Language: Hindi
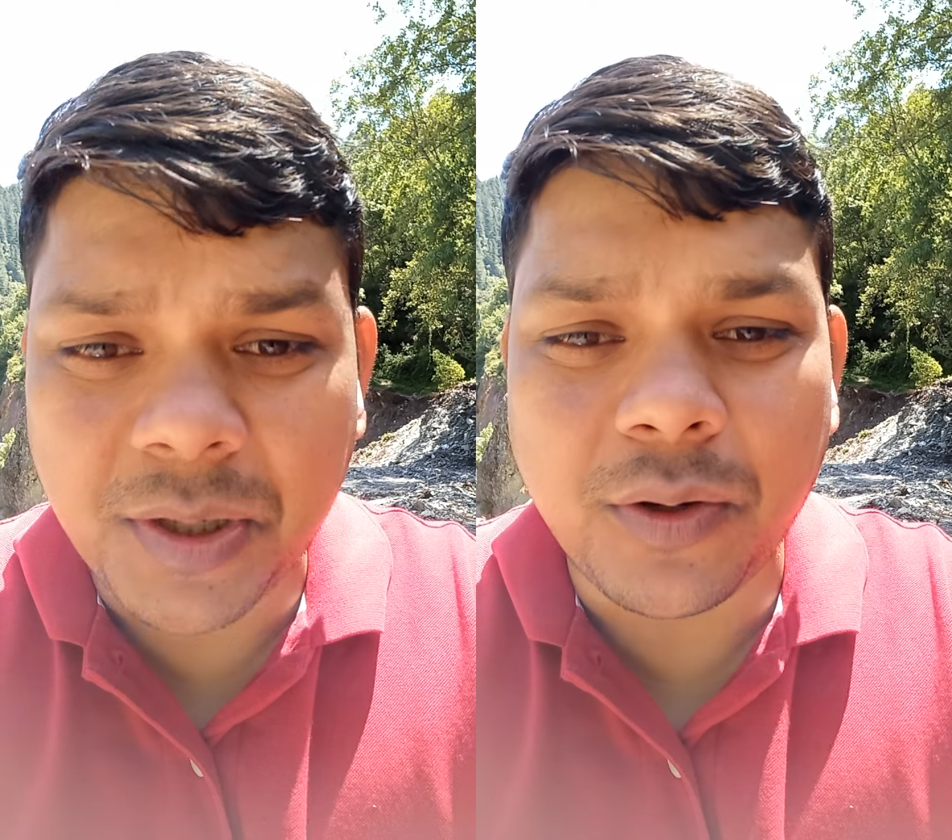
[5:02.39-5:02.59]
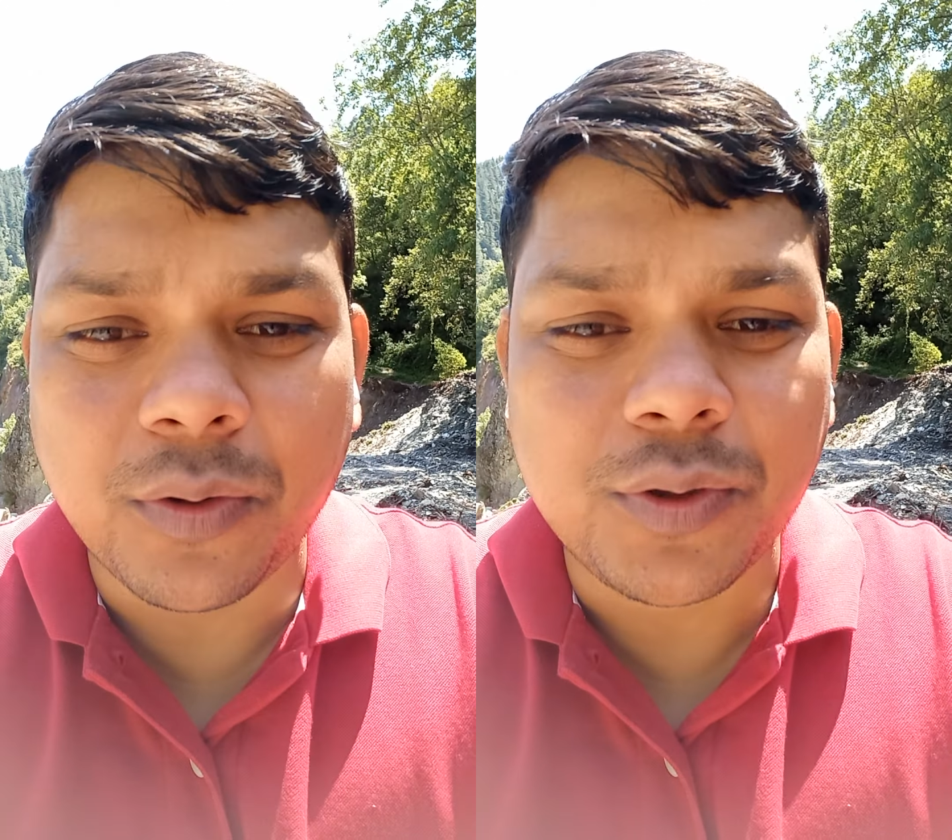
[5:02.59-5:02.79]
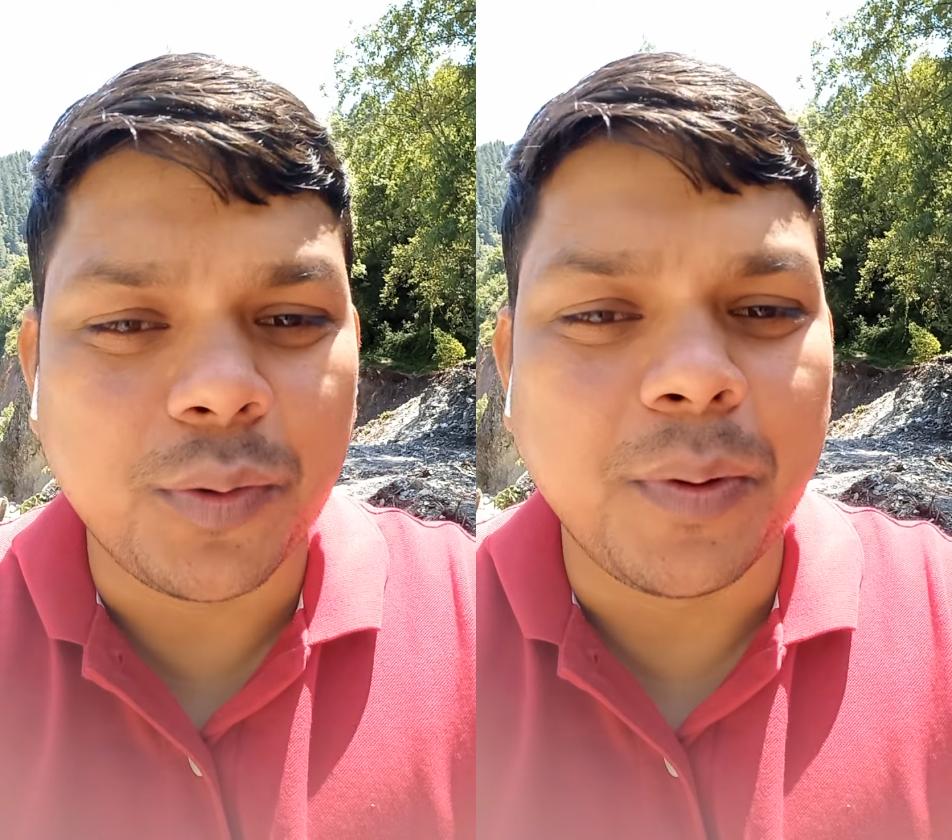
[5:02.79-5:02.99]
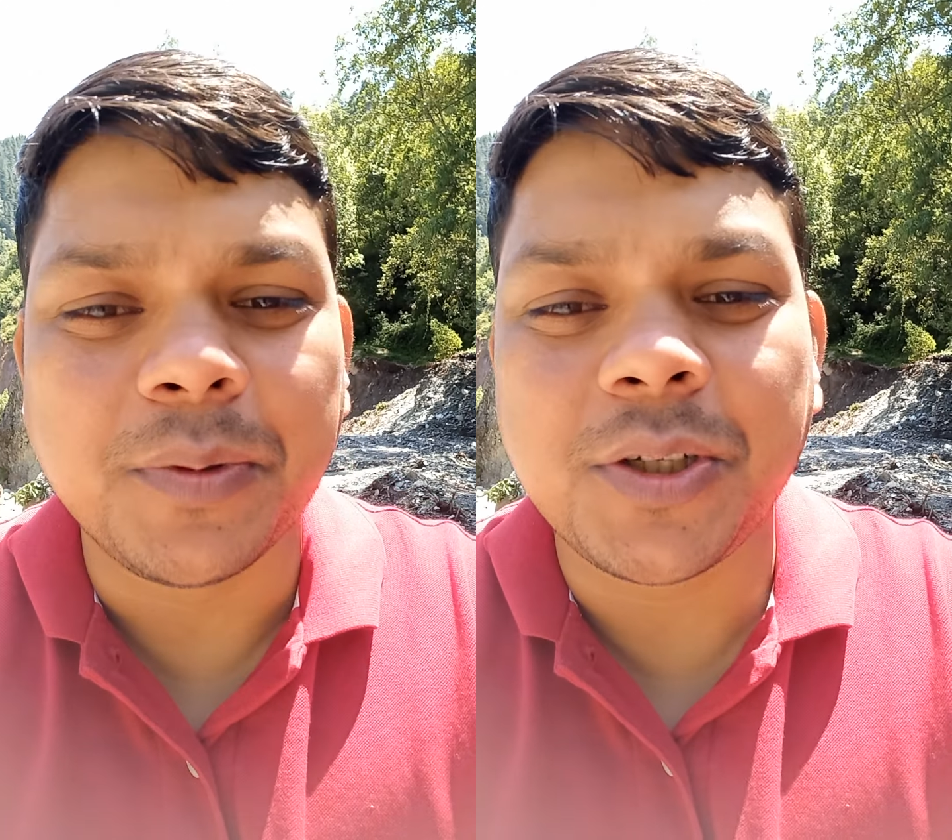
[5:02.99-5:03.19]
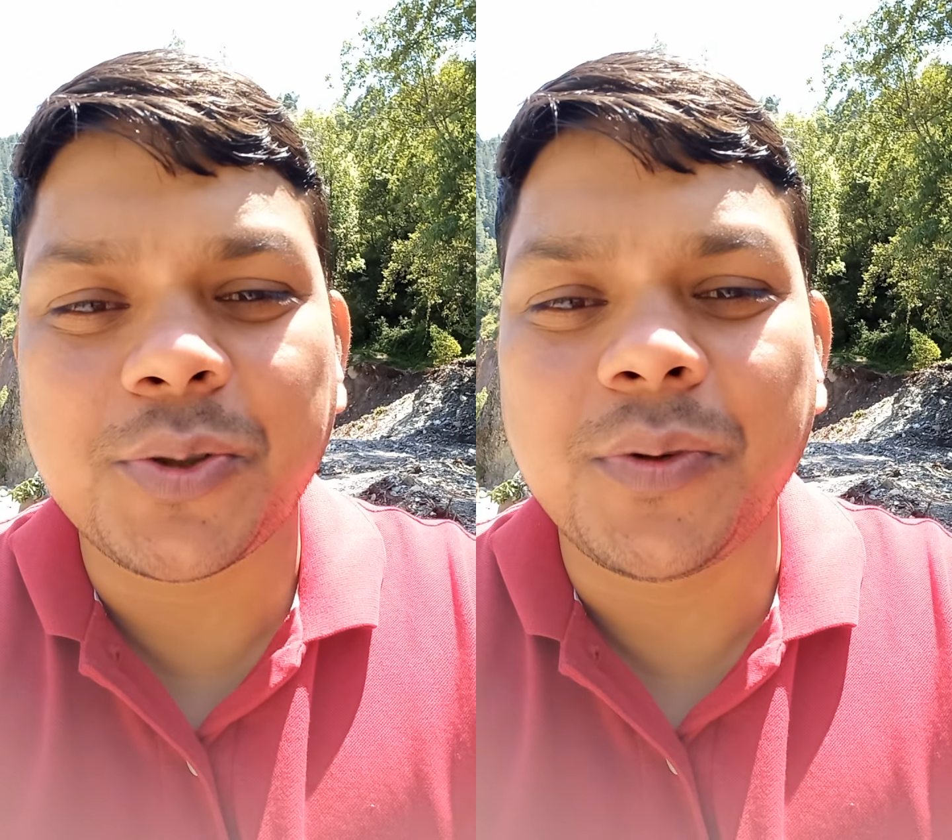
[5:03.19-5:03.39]
लोग जो भी
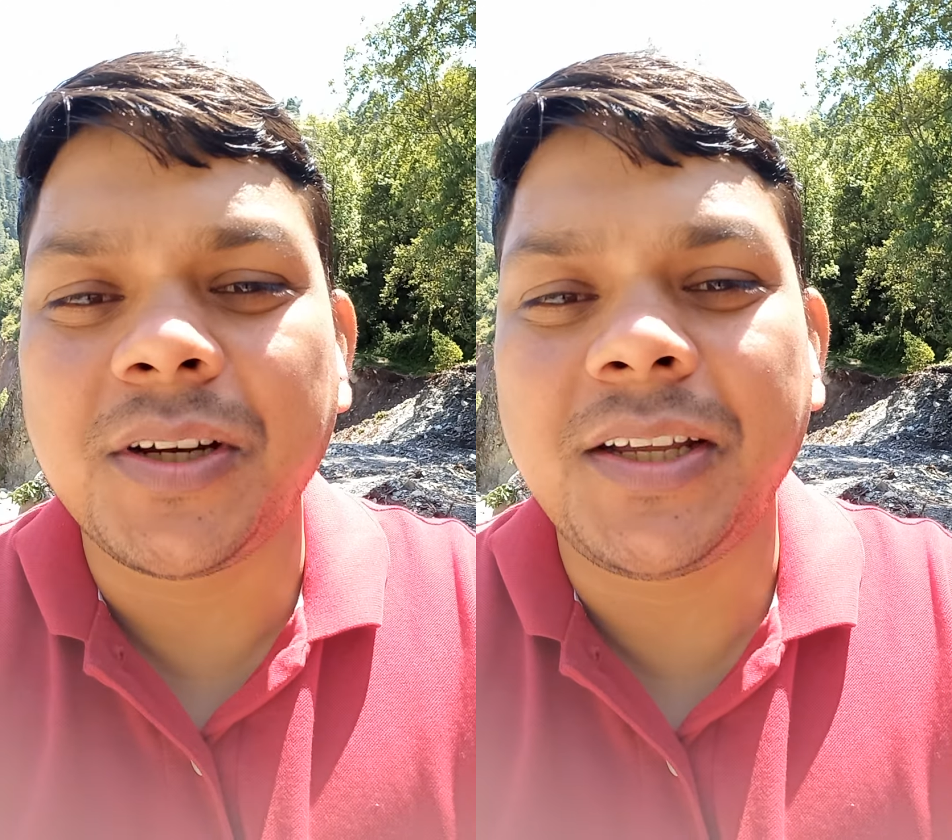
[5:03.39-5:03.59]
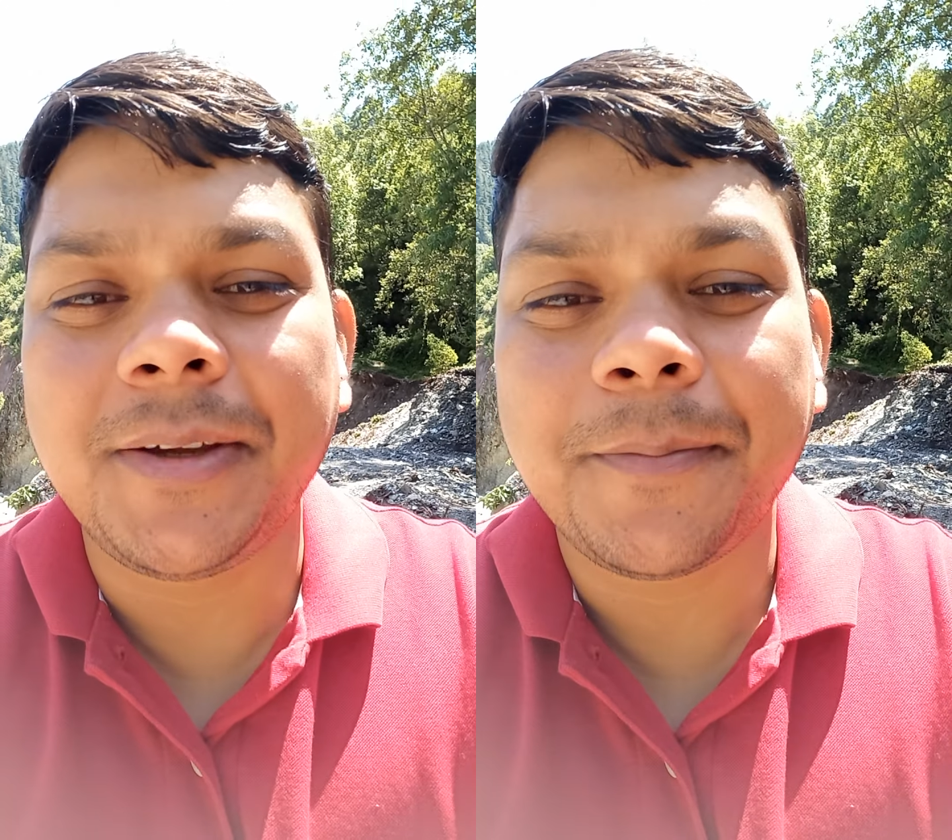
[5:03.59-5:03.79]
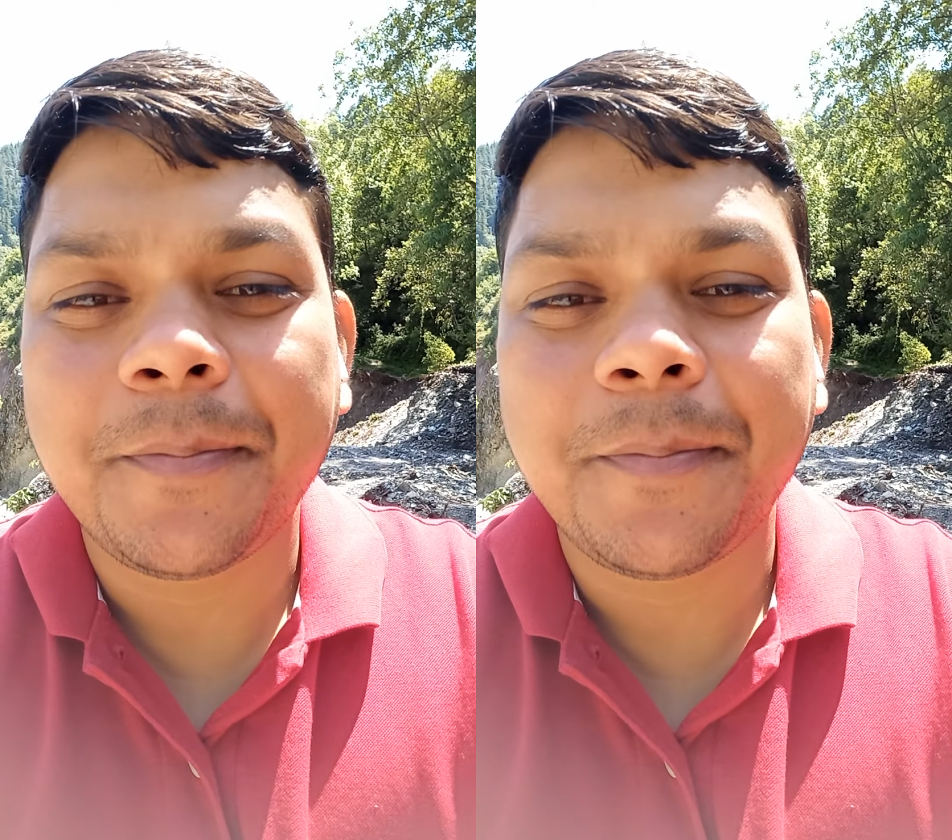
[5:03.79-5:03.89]
मुझे सुन रहे हैं